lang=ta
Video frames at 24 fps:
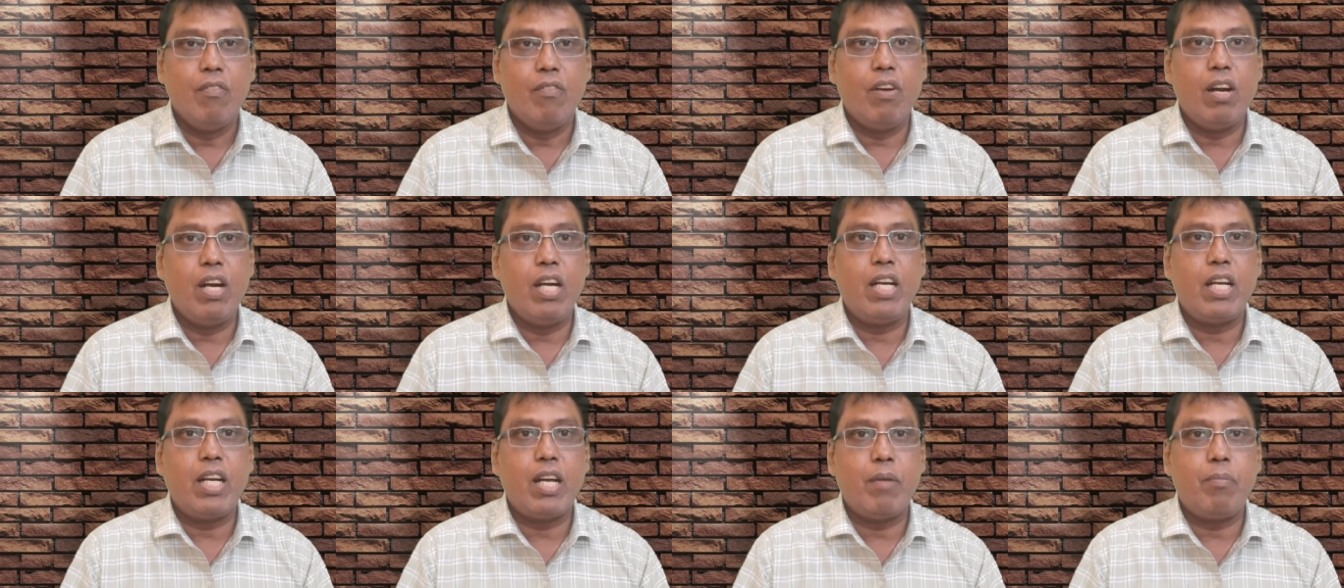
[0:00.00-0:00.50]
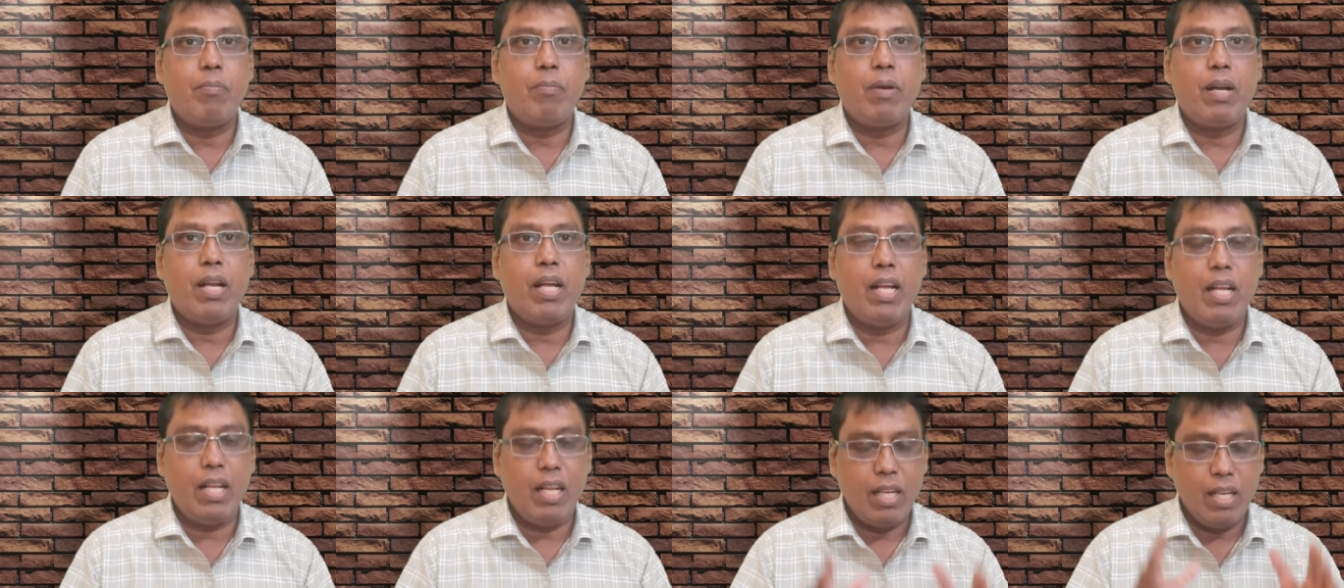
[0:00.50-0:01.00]
வேர்ல்ட்
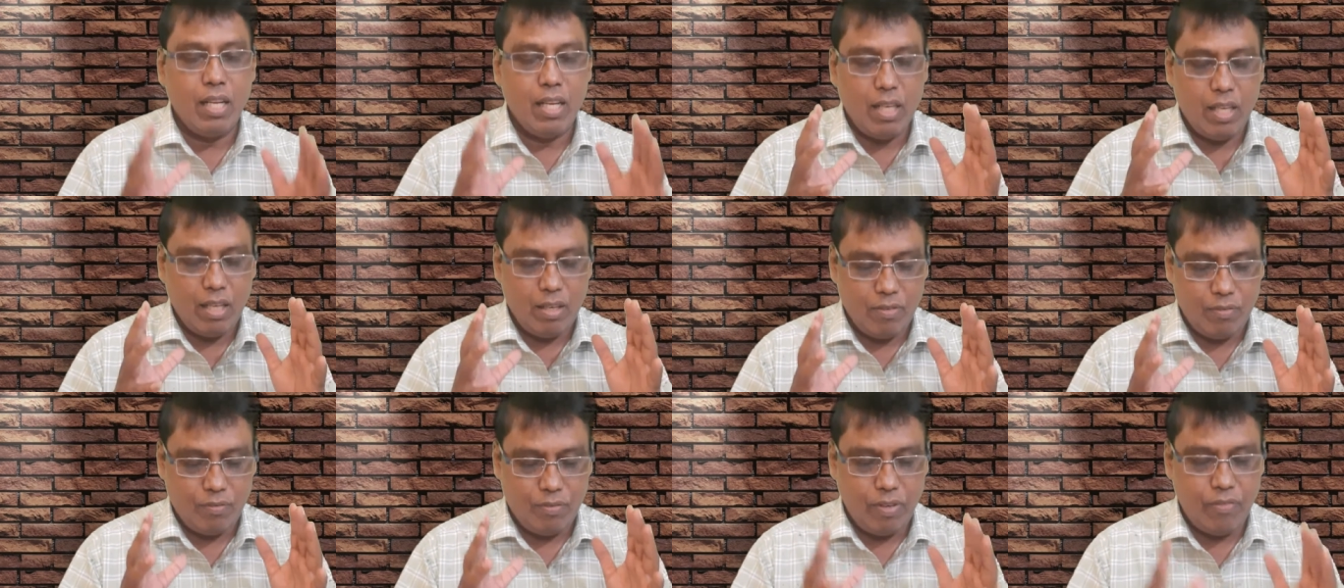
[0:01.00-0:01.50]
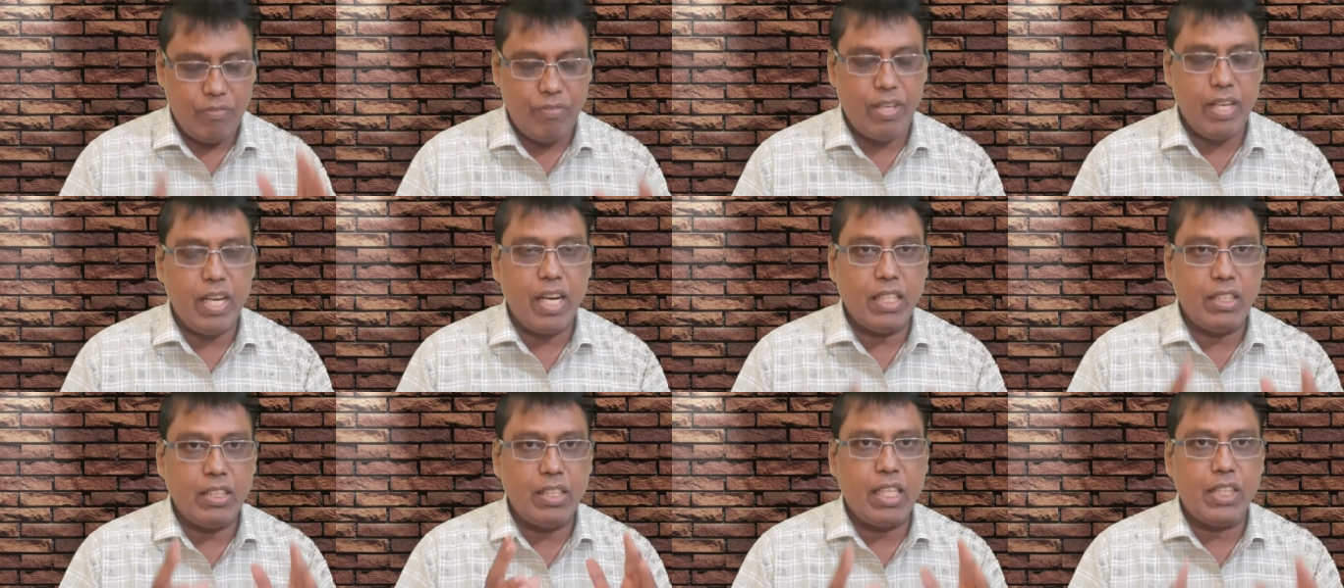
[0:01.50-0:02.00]
கப்பில் ஃபிஃப்டி
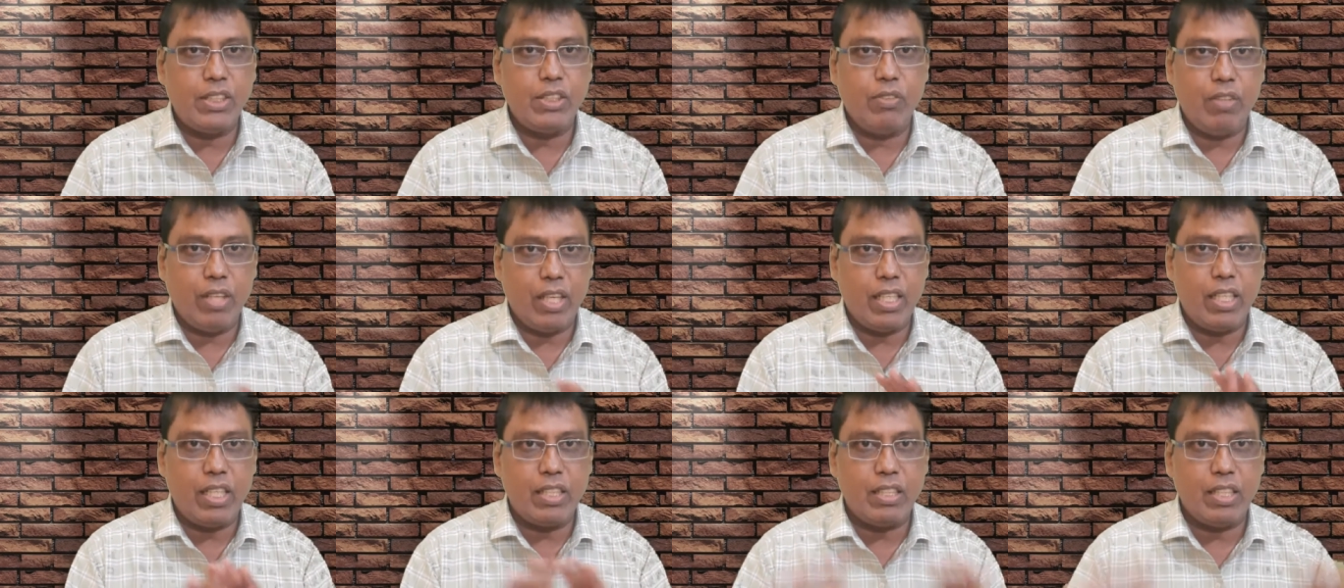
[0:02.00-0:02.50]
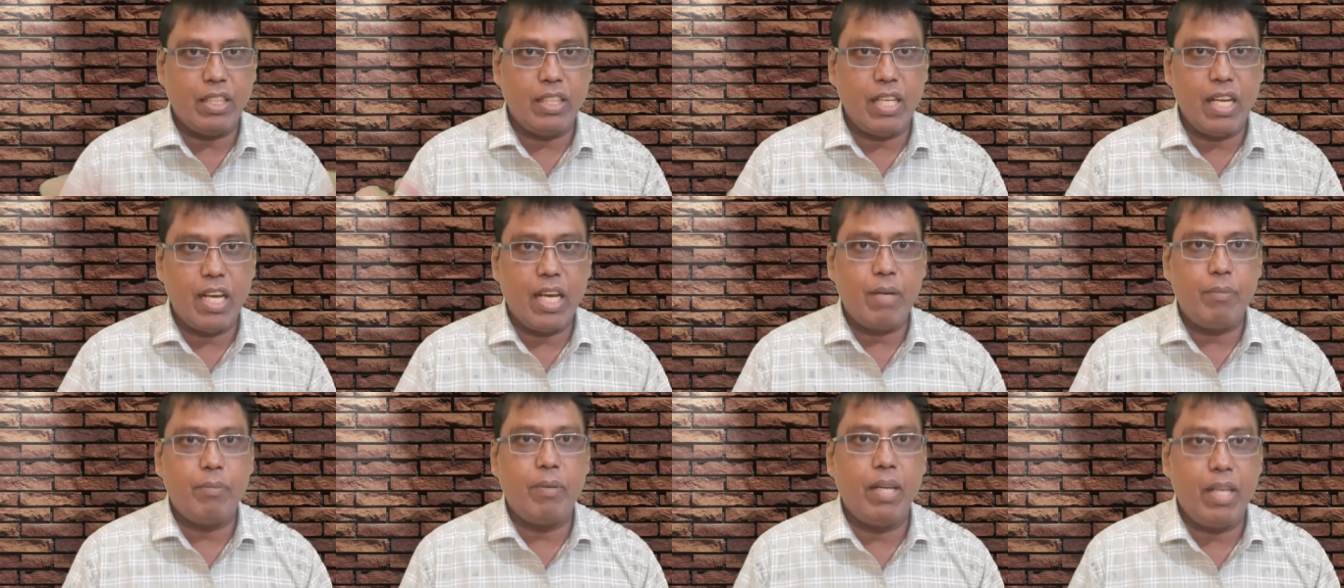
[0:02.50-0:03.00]
அடித்து அஞ்சு விக்கெட் எடுத்தது
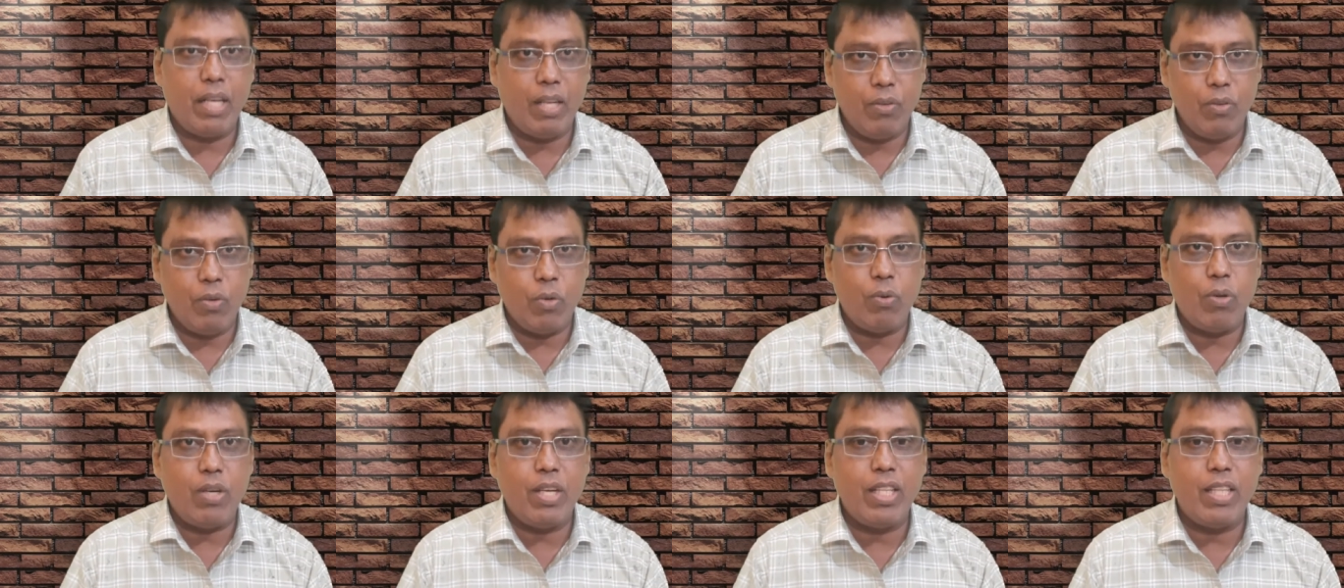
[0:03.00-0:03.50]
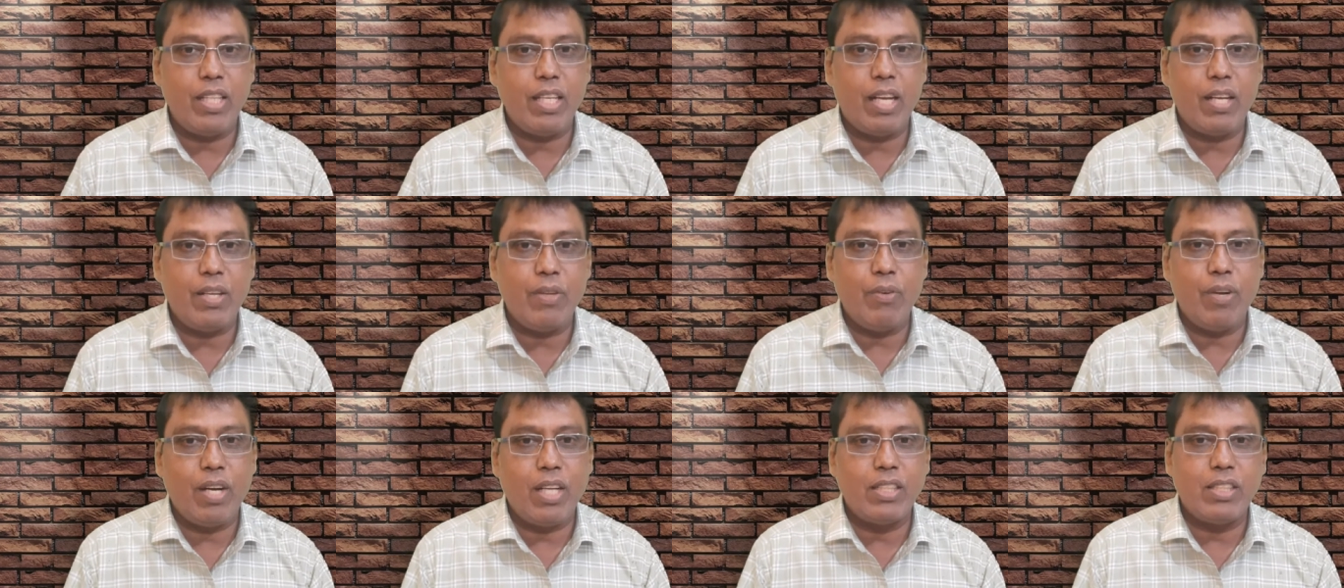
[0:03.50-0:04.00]
யாருமே இல்லை இவர் ஒண்டி தான்
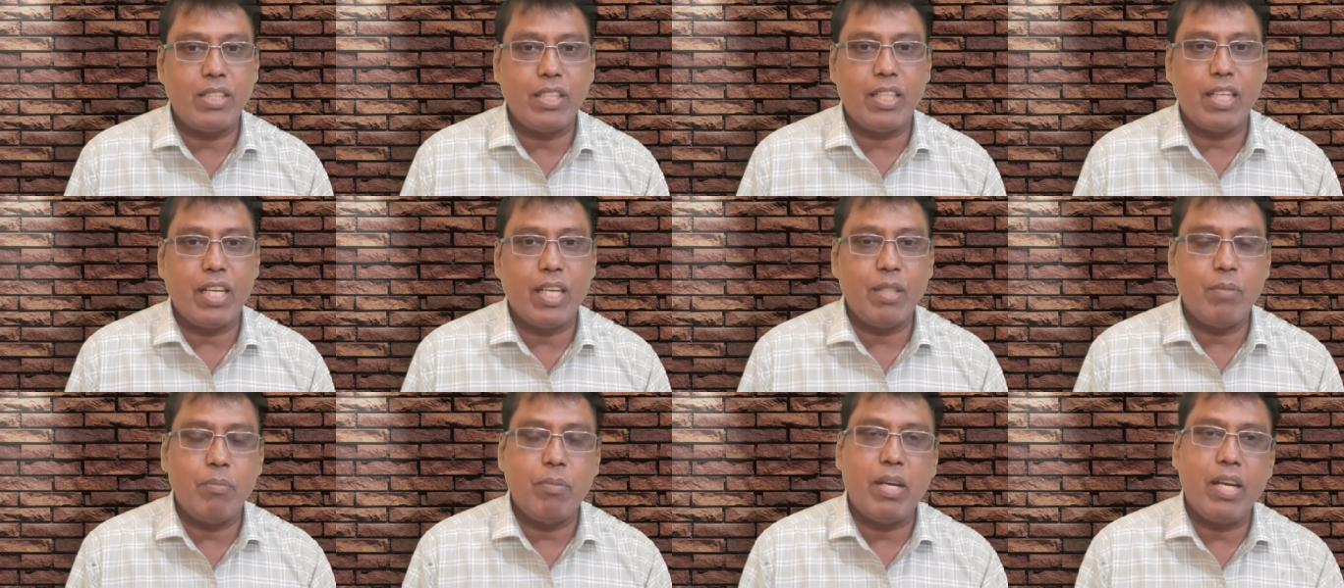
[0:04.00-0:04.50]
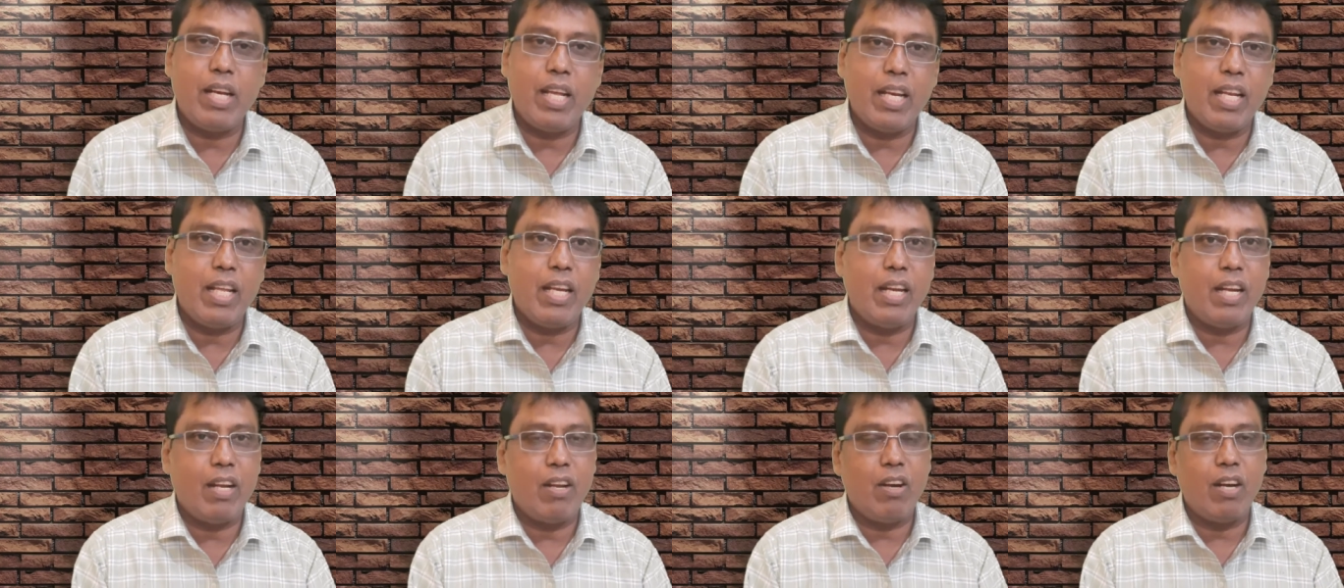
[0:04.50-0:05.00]
யுவராஜ் சிங் அந்த மாதிரி நிறைய
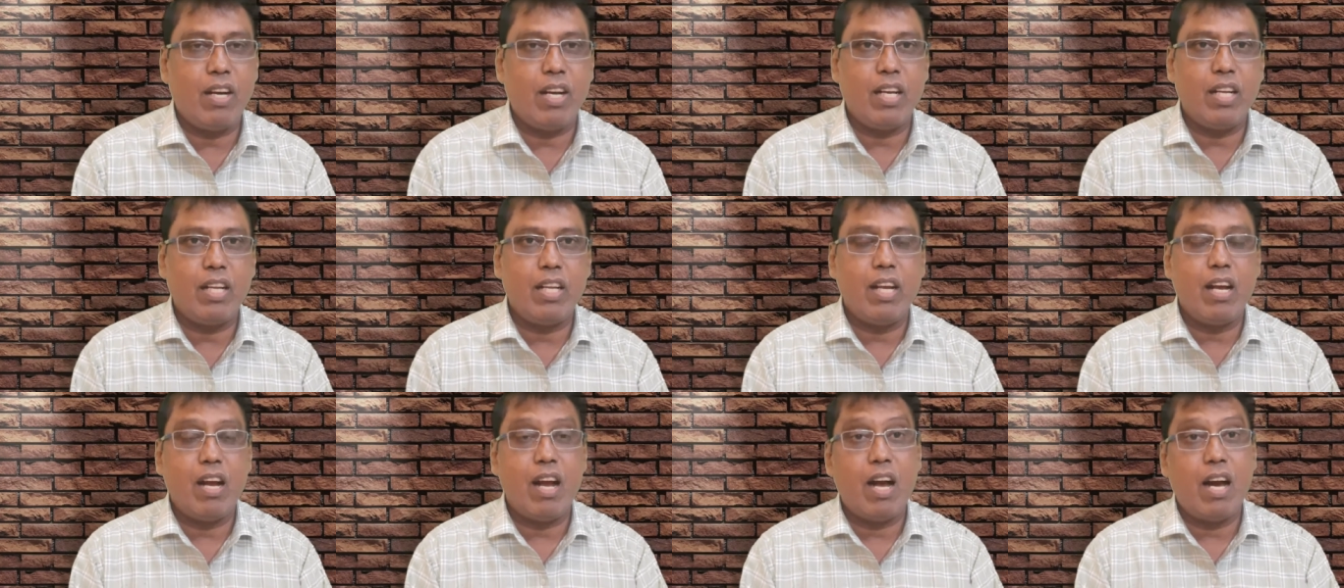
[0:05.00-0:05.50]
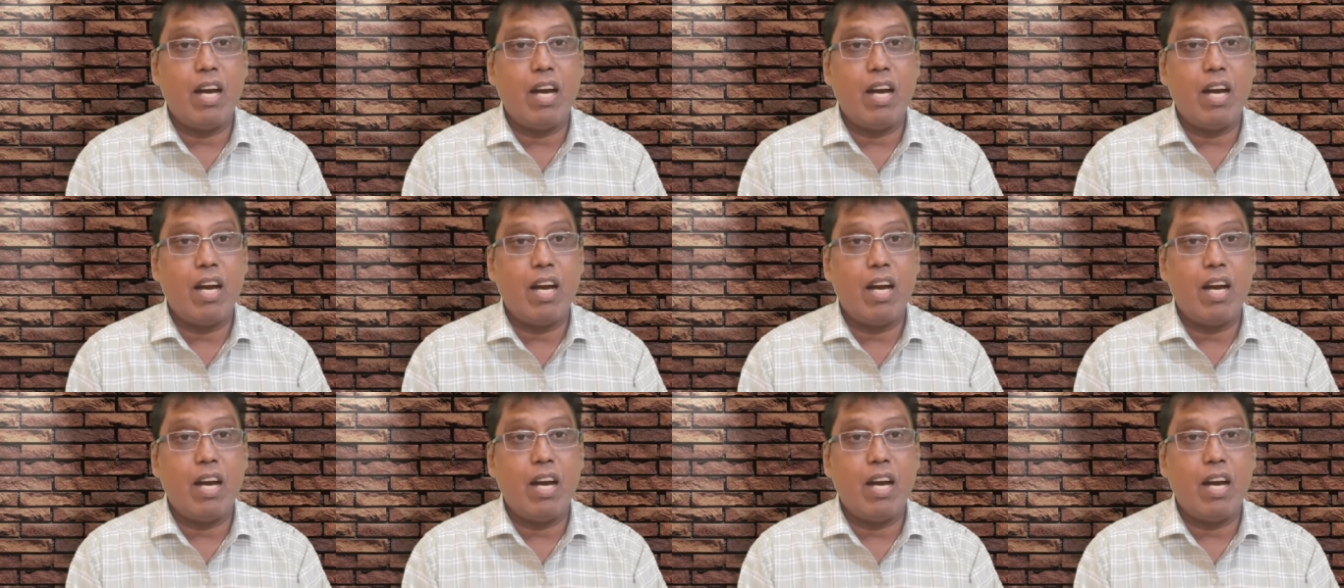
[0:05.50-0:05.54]
ரெக்கார்ட் இருக்குது